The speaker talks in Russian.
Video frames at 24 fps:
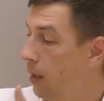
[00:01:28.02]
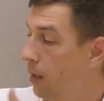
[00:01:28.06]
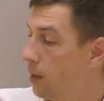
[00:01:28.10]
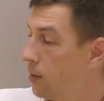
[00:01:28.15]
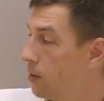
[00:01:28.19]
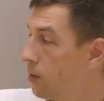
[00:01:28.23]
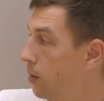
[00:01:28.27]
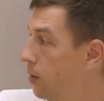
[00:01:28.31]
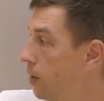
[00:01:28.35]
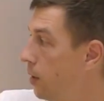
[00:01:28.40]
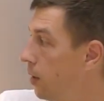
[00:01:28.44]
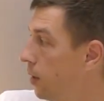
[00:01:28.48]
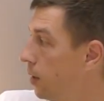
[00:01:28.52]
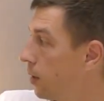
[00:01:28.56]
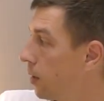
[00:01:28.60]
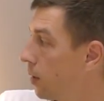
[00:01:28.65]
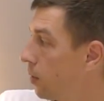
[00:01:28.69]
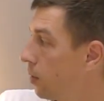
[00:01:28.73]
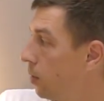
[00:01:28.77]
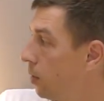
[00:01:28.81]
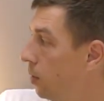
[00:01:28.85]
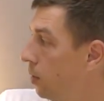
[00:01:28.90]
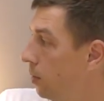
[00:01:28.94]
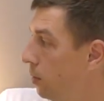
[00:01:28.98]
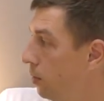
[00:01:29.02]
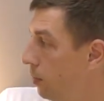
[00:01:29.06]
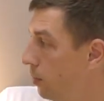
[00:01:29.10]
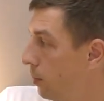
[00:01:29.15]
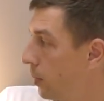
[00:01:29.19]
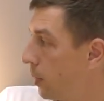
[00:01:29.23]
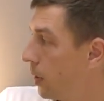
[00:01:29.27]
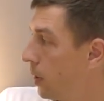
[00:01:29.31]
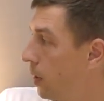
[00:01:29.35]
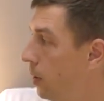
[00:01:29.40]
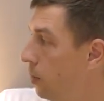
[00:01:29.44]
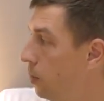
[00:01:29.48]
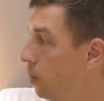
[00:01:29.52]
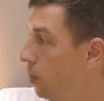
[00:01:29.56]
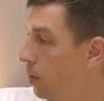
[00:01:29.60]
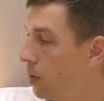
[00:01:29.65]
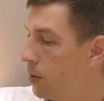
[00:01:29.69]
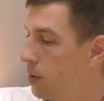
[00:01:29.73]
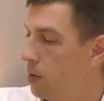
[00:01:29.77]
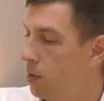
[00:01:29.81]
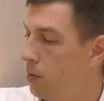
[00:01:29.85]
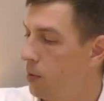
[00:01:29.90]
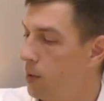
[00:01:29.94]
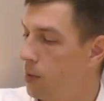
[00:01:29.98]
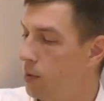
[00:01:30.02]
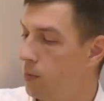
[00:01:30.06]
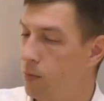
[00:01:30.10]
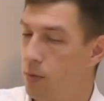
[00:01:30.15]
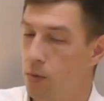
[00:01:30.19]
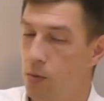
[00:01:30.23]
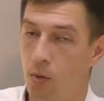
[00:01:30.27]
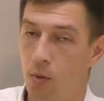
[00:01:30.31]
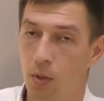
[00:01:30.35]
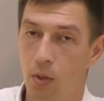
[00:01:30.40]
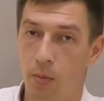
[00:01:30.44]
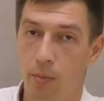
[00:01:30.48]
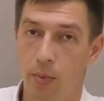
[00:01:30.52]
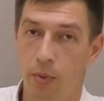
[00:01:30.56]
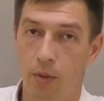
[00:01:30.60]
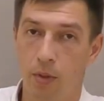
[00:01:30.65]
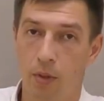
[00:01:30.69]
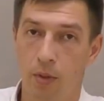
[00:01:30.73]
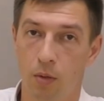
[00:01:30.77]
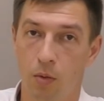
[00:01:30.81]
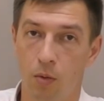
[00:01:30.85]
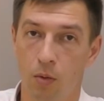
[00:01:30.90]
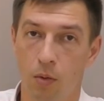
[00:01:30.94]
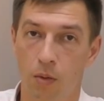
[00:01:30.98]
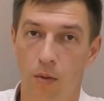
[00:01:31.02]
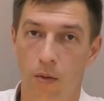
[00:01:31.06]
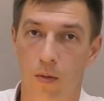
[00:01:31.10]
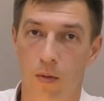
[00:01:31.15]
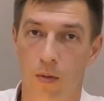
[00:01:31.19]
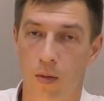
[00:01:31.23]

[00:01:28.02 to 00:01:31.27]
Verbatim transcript: Светильник такой подойдет, если у вас высокий потолок.